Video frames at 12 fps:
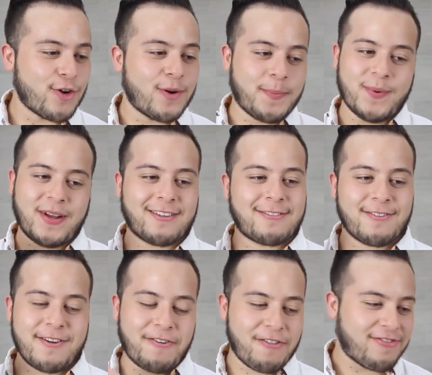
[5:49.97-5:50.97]
Lloro porque
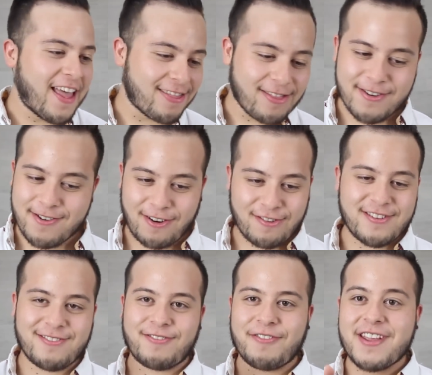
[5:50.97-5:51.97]
estoy contento, lloro
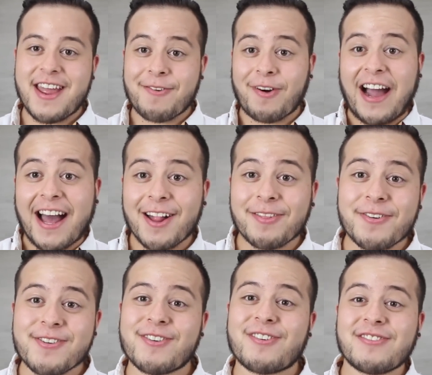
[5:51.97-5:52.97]
si estoy
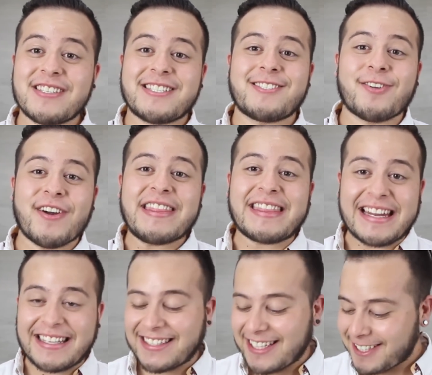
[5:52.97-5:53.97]
enojado, lloro si estoy
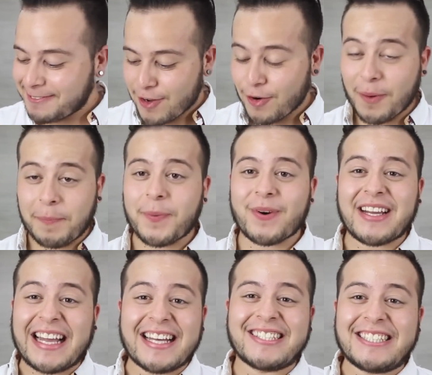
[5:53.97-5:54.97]
triste. Lloro
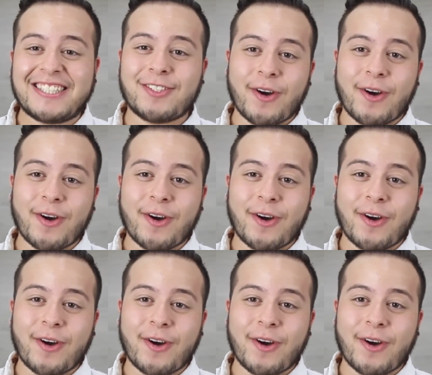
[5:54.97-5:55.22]
por casi